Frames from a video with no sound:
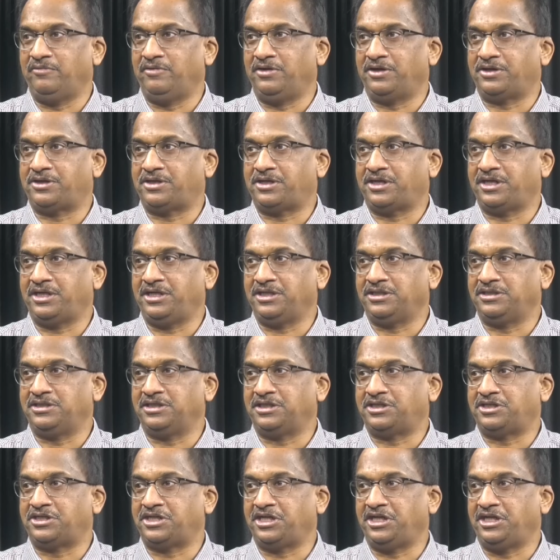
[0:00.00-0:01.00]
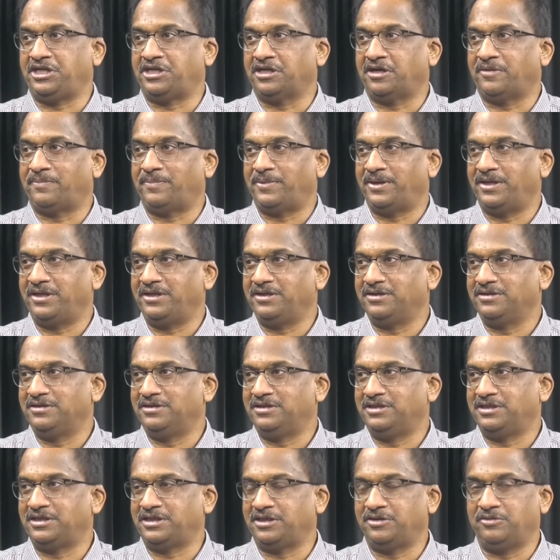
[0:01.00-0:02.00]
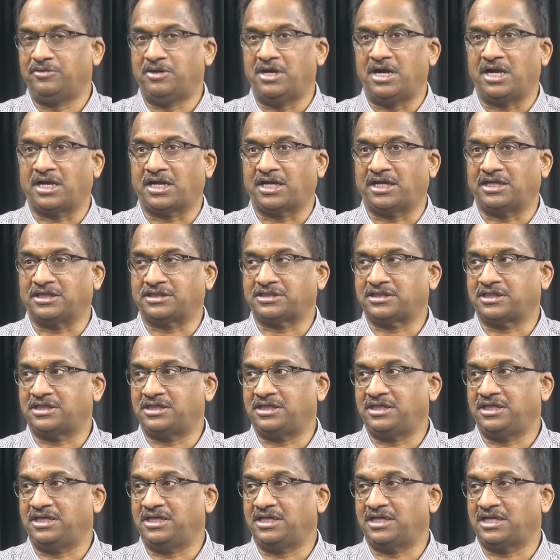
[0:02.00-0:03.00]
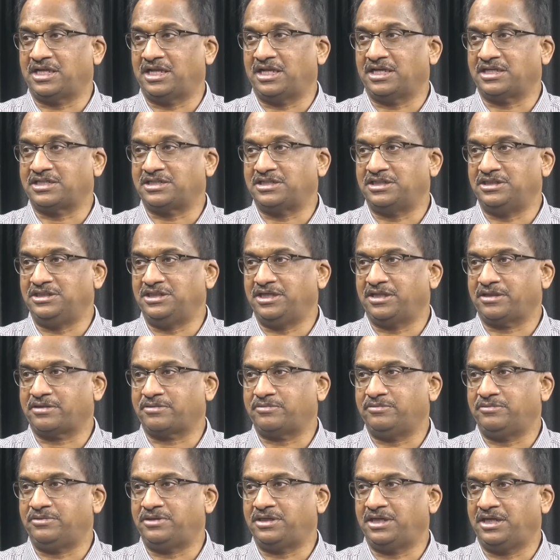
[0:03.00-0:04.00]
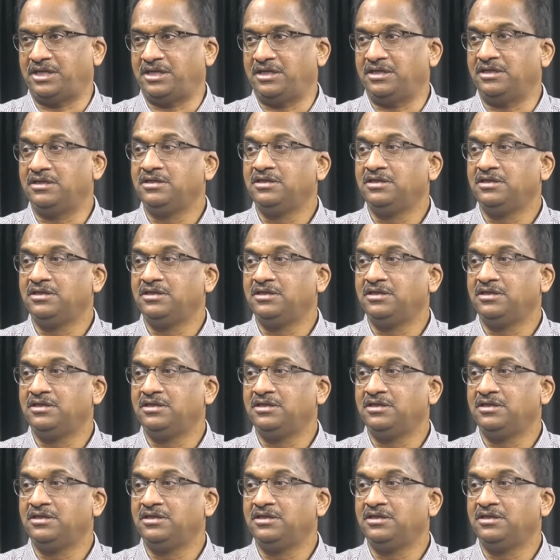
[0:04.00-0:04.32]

యూ విల్ ట్రీట్ ద ట్రీ టాప్ అని అంటే నువ్వు ఆకాశాన్ని కనుక లక్ష్యం చేసుకుంటే